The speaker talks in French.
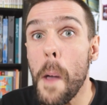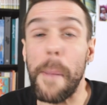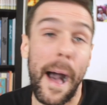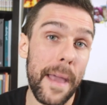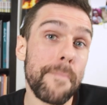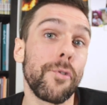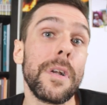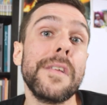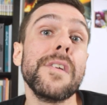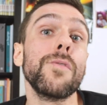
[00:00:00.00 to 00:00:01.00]
Pareil pour
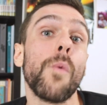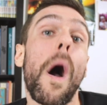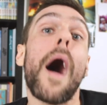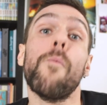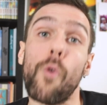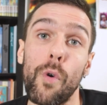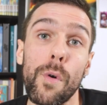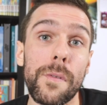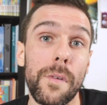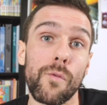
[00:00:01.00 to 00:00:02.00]
les liaisons
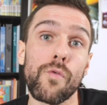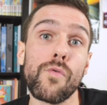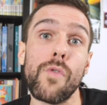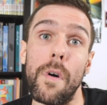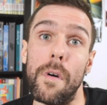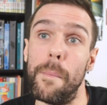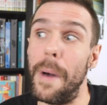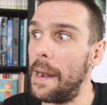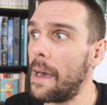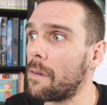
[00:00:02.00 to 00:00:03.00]
amoureuses, où euh,
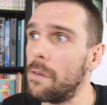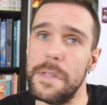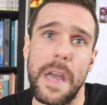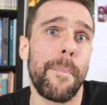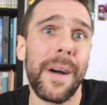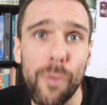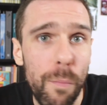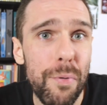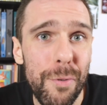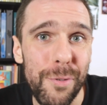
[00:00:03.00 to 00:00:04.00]
bah, là, euh, il n'y a pas non
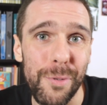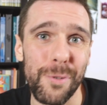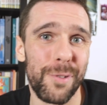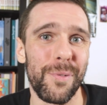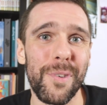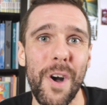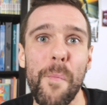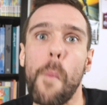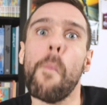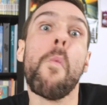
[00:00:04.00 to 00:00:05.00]
plus de notion
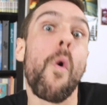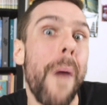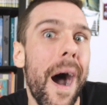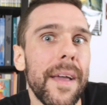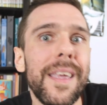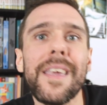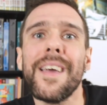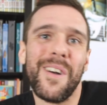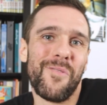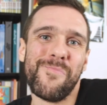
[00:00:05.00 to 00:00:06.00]
comme mon mari
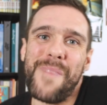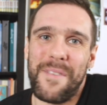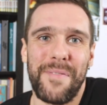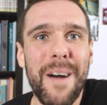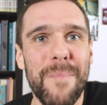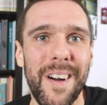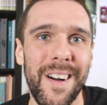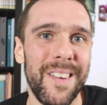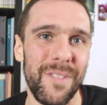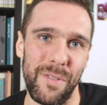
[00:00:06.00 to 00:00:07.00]
ou ma femme,
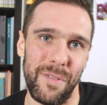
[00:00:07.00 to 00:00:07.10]
hein,